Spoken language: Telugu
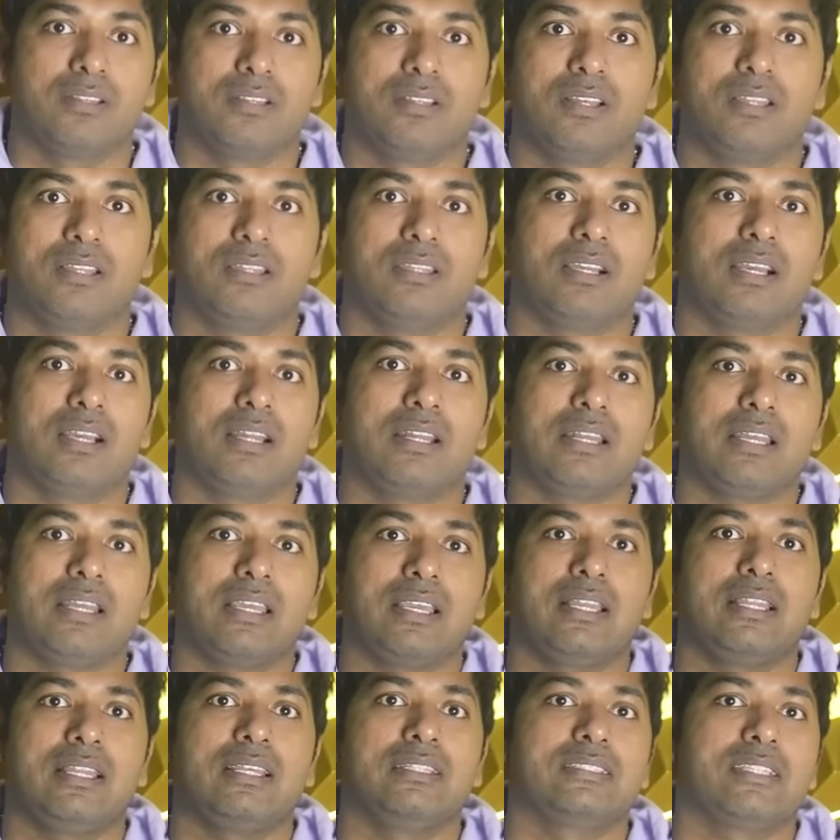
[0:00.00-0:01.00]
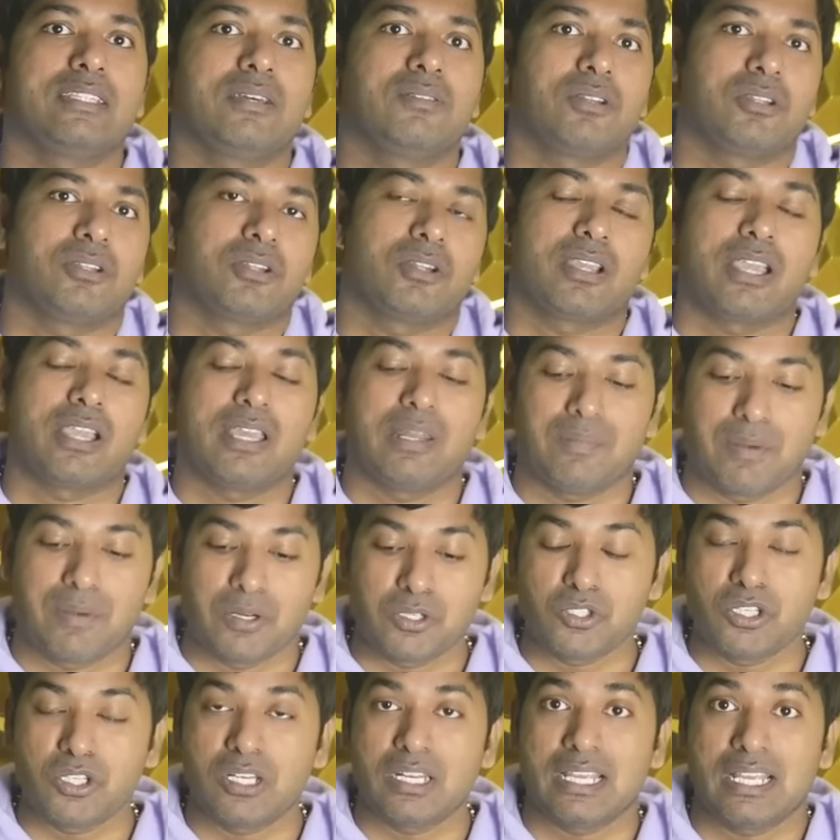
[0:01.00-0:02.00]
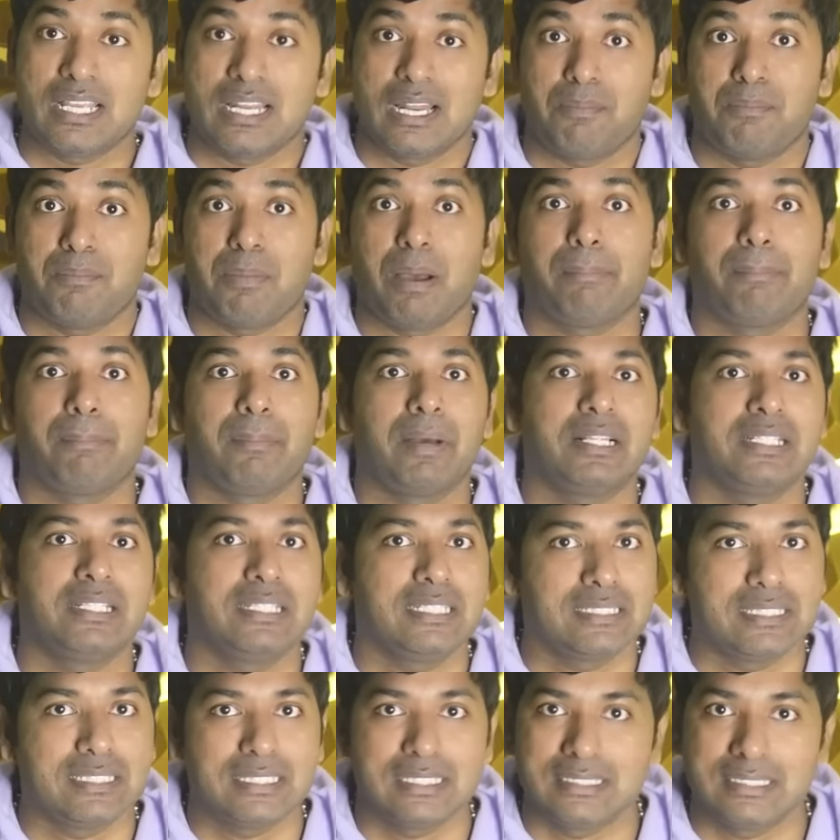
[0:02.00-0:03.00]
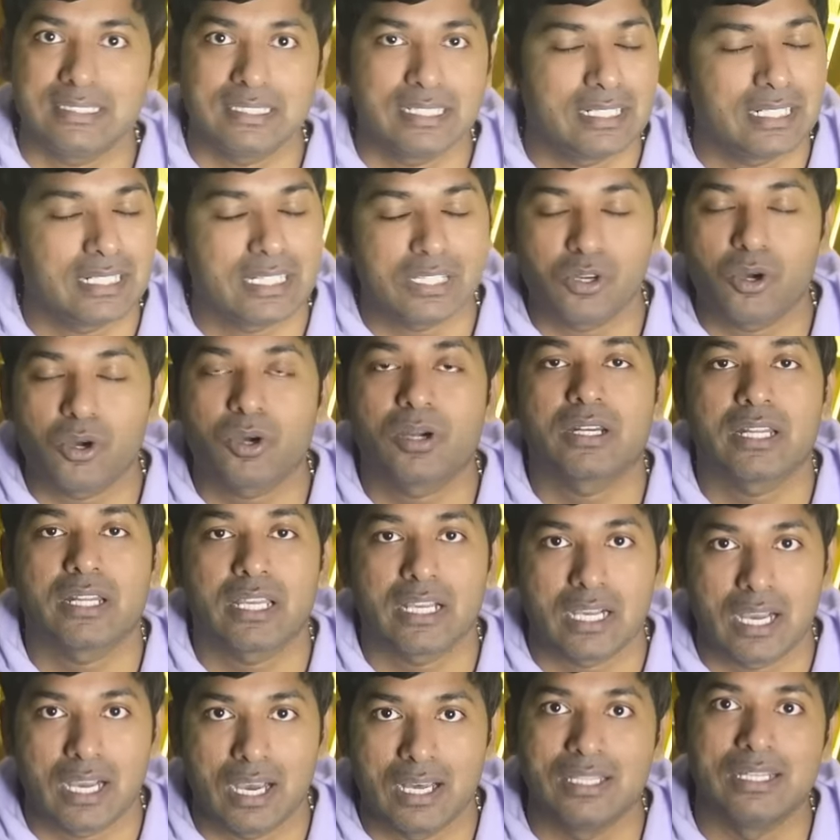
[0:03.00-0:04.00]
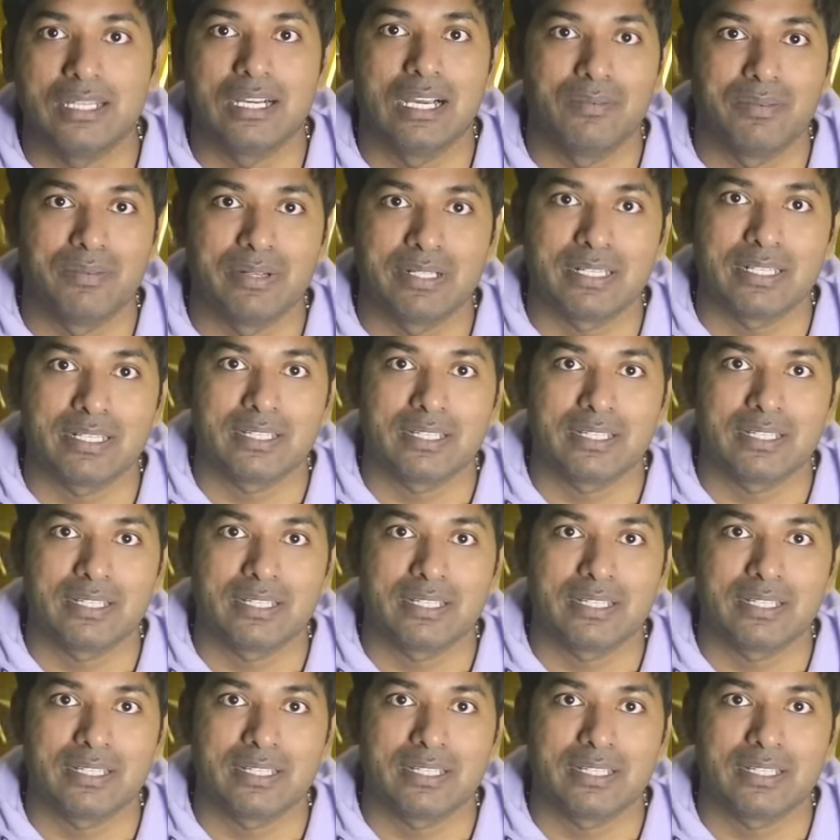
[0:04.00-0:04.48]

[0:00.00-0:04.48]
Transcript: ఎందుకంటే ఏలియన్స్ ఎవరు దొరికాయని మనుషుల్ని ఇలా పప్పాలు చేసిన ఇన్సిడెంట్ ఇది ఒక్కటే కాదు కాబట్టి